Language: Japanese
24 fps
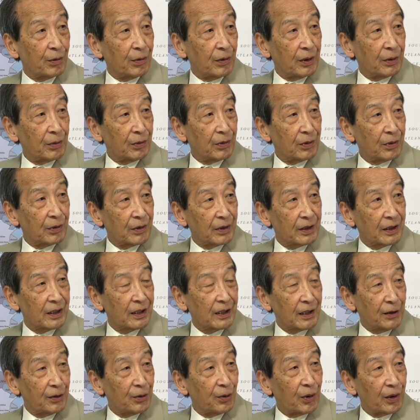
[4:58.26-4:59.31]
この期
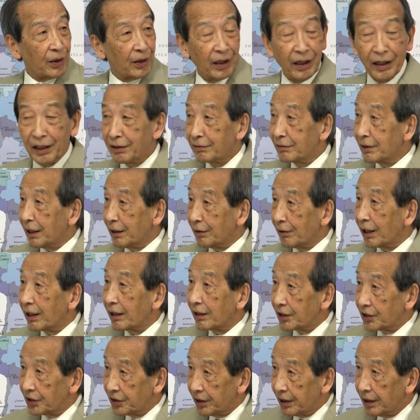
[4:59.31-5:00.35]
間のが長いぐらいの
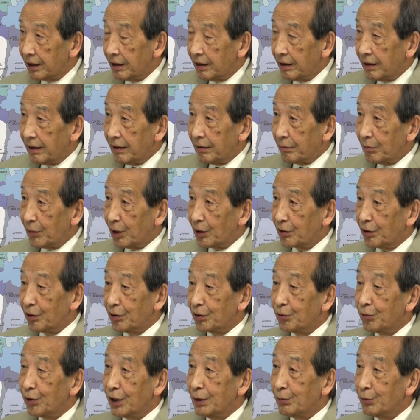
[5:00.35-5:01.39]
話で。まあ、単
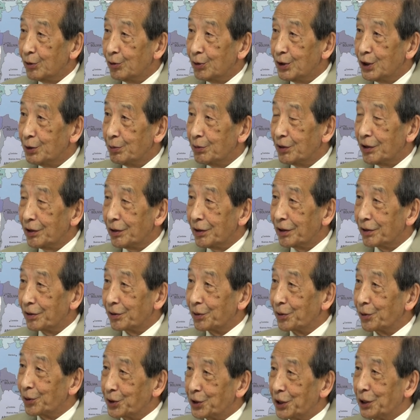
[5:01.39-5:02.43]
に弱い者いじめで
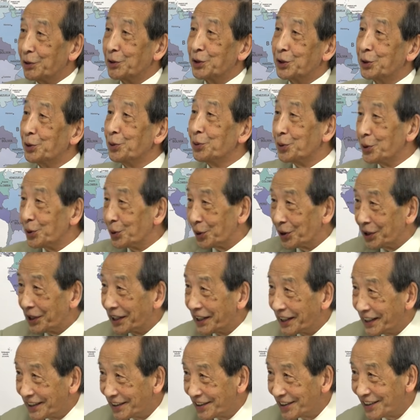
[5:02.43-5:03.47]
こちらの都合のいい時
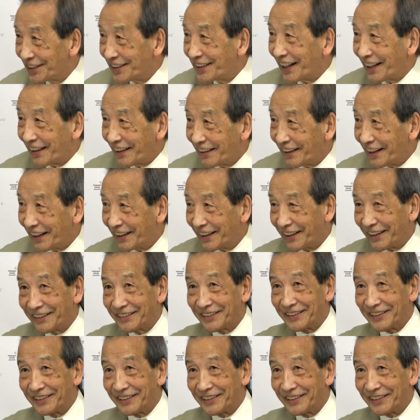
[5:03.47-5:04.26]
だけ行くというならねやれな